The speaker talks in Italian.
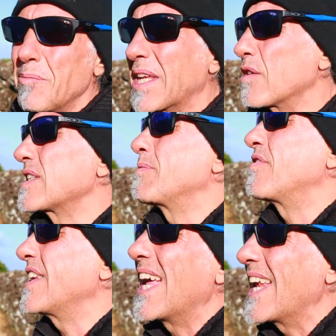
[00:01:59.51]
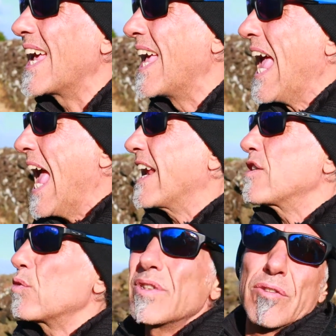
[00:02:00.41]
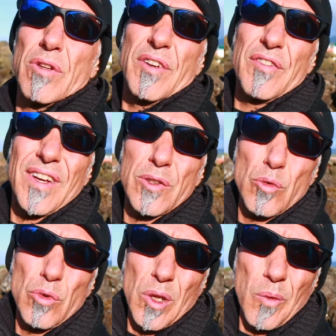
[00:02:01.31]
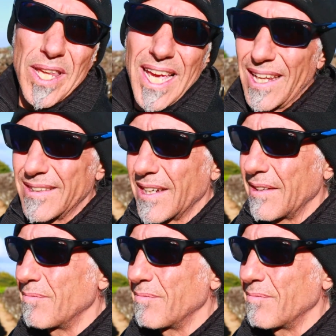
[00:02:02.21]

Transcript: perché lo step finale è il risultato di aver fatto tutti quegli altri